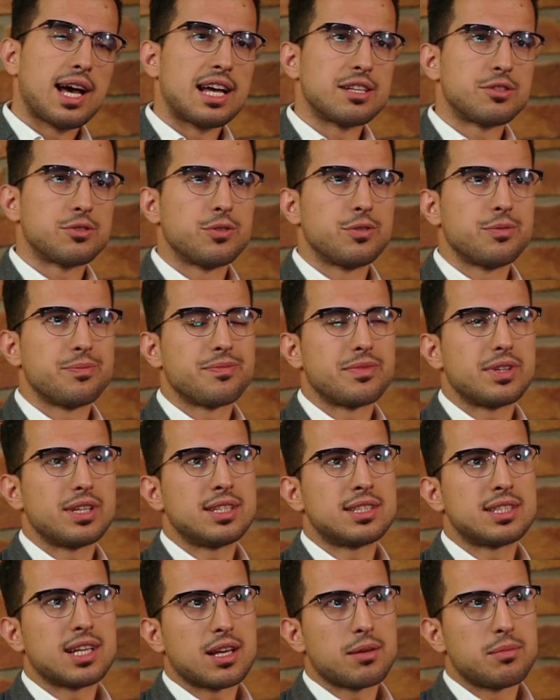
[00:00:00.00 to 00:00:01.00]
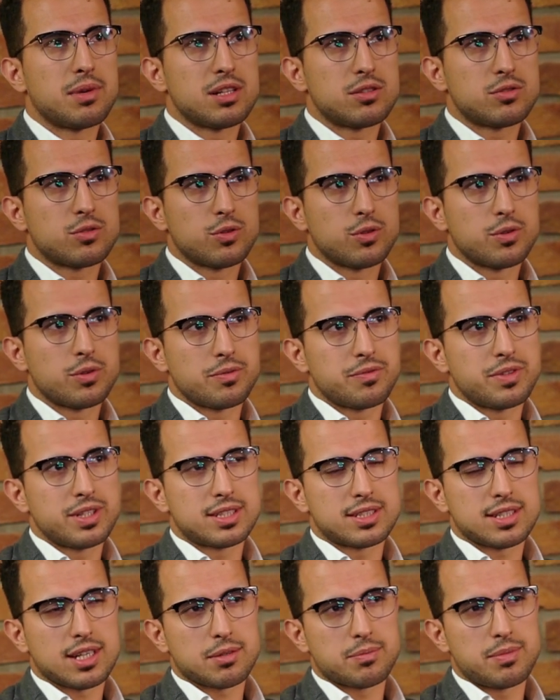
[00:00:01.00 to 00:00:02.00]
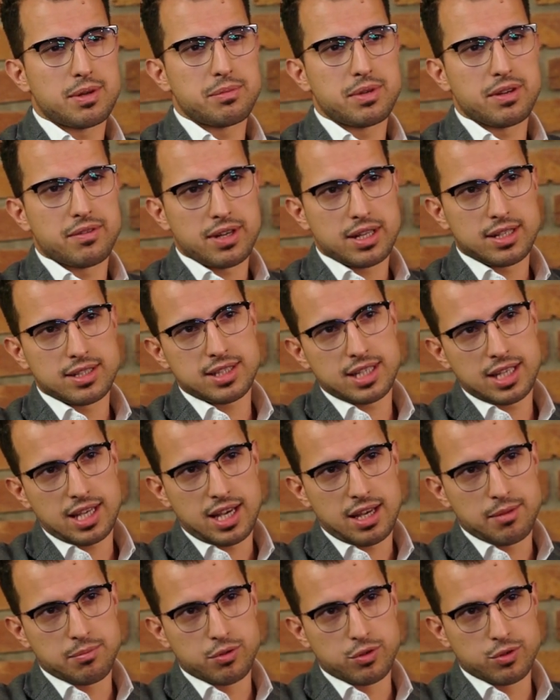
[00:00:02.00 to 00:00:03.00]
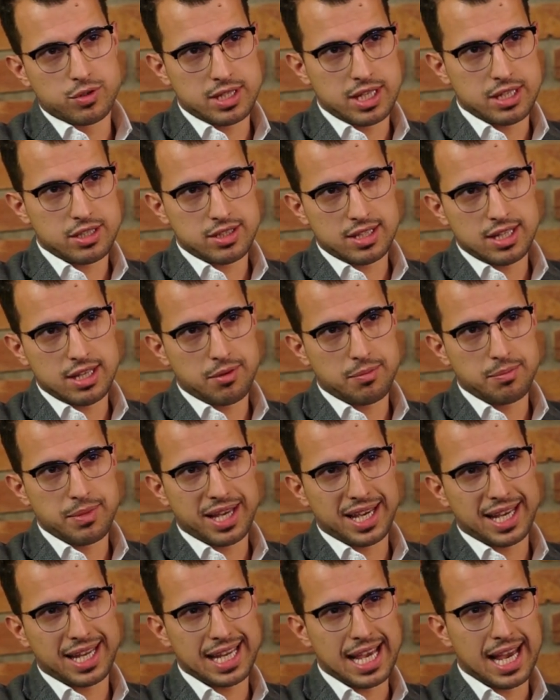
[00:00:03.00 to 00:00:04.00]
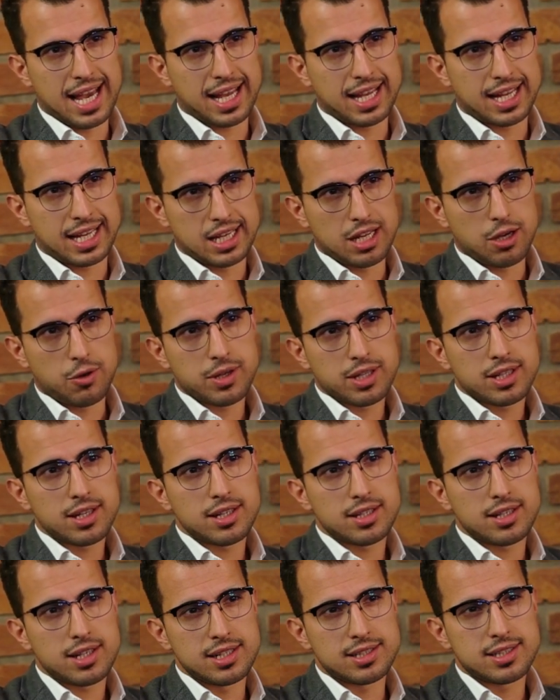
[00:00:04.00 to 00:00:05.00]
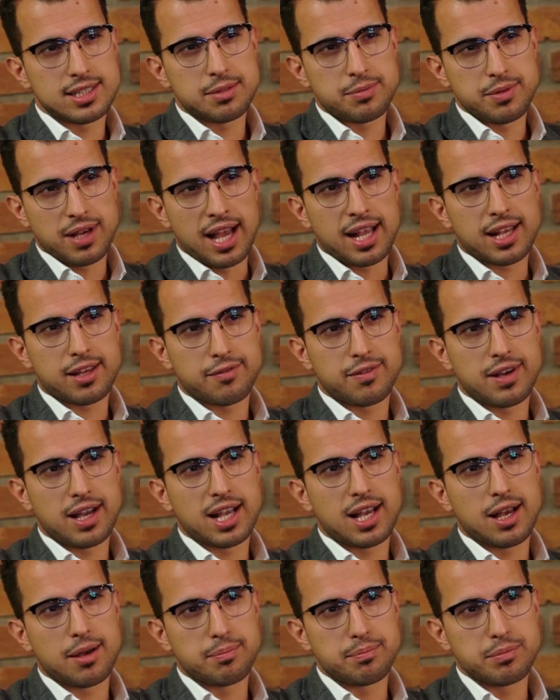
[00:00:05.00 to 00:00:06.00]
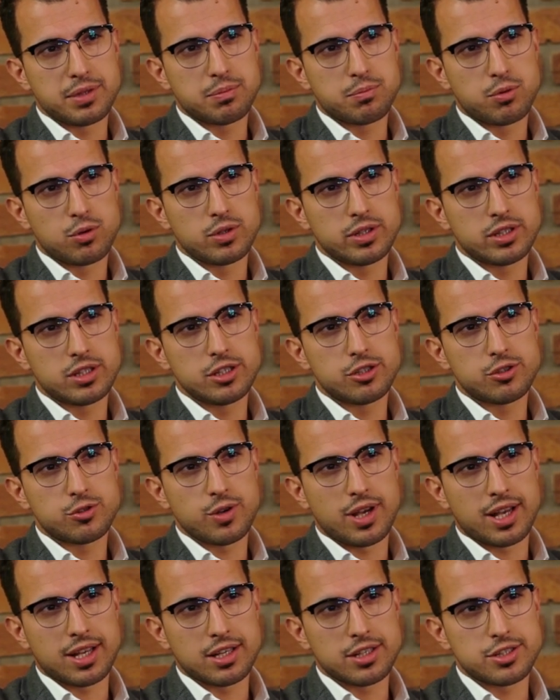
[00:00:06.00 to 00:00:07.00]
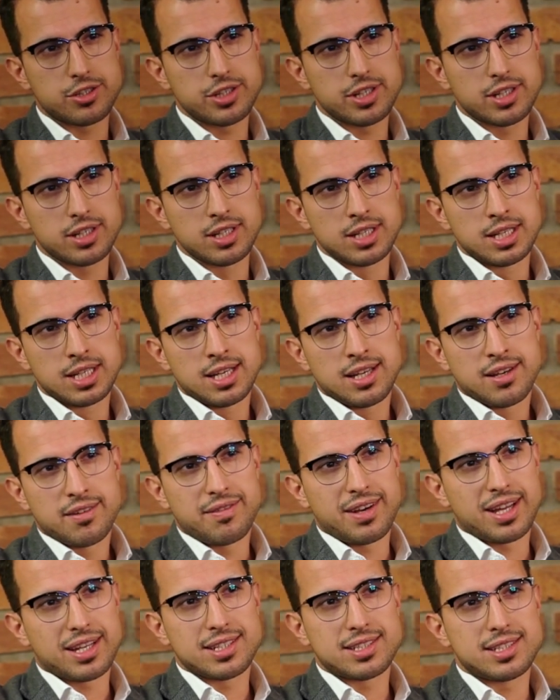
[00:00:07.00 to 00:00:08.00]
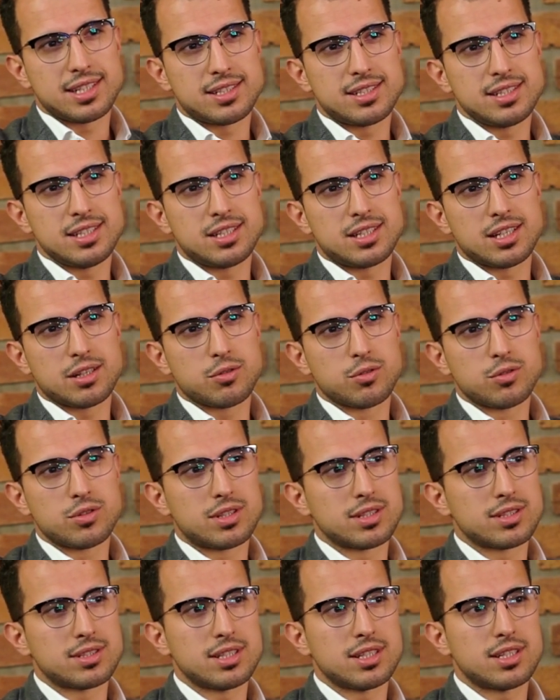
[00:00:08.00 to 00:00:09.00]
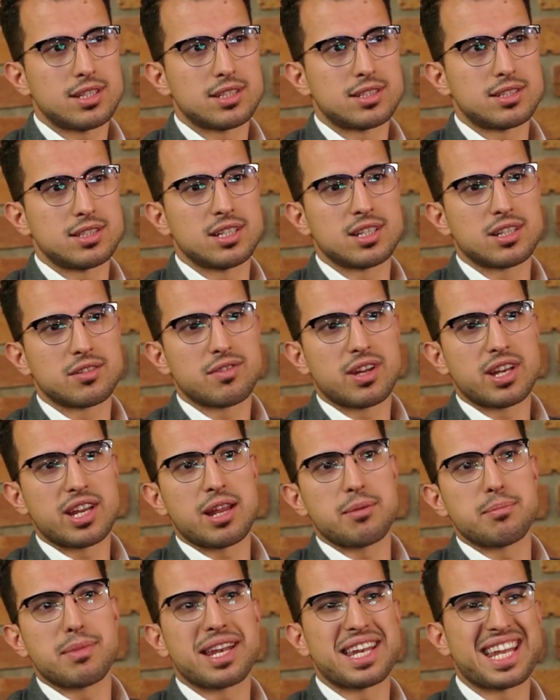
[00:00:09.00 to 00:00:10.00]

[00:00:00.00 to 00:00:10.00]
Also ich sage mal so, wie gesagt, bei mir war das eher ein Prozess, der mehrere Jahre gedauert hat. Als ich angefangen habe, mich politisch zu engagieren, war das jetzt nicht der Grund, dass ich jetzt irgendwann ein